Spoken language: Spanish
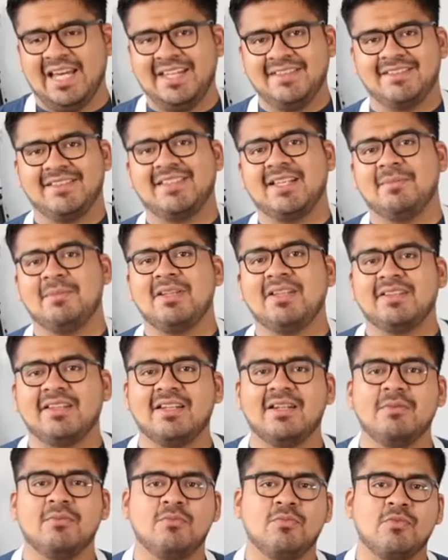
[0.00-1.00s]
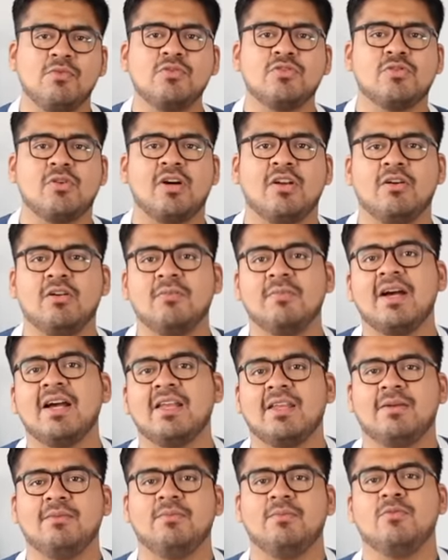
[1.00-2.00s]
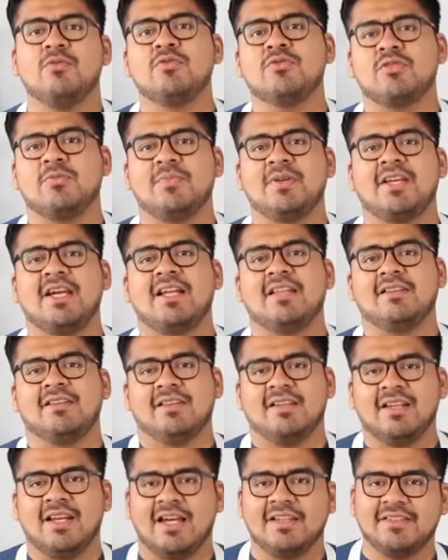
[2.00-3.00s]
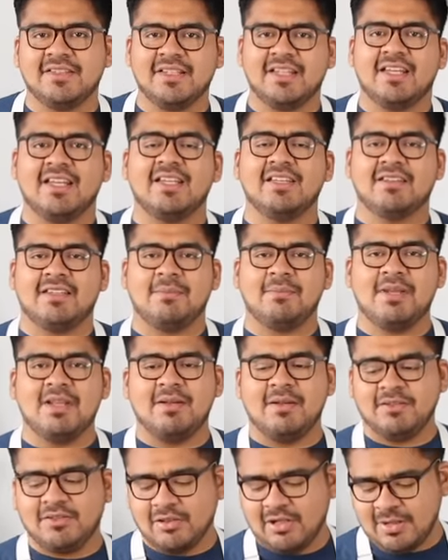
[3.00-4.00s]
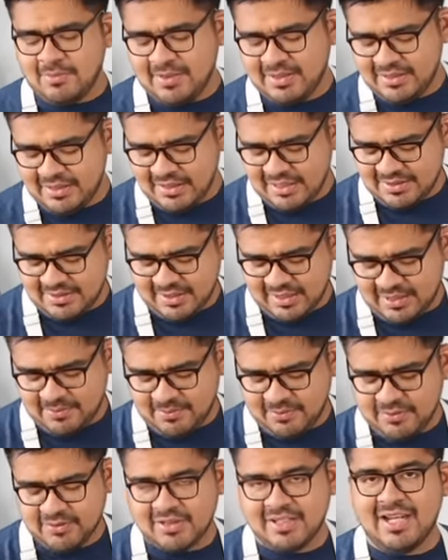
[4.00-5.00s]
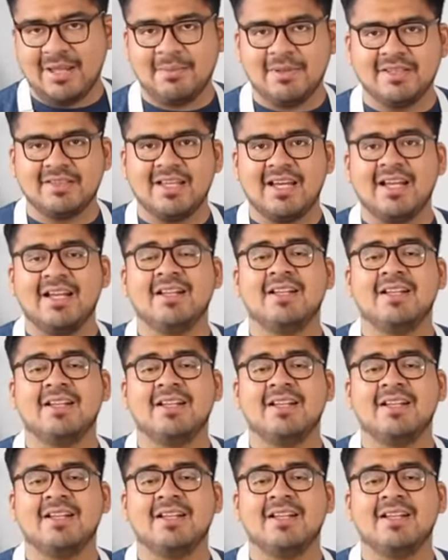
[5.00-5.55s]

Este también tiene mucho aroma y mucho picante, así que también solamente le echaremos la mitad,